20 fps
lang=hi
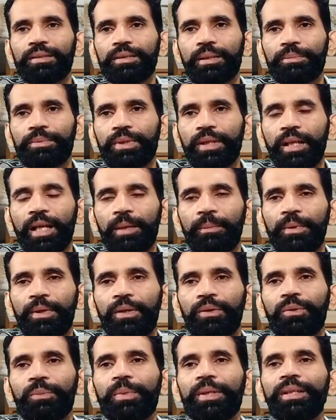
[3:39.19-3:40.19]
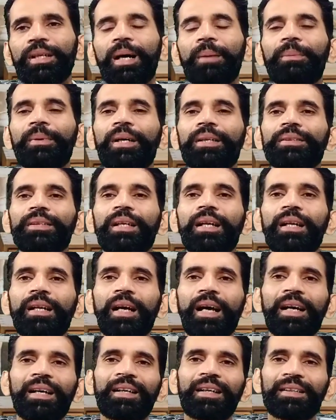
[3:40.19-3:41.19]
सब्सक्राइबर हैं तो भाई आपका चैनल
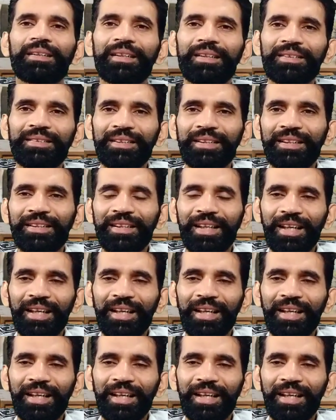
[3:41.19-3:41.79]
हैक करके किसी ने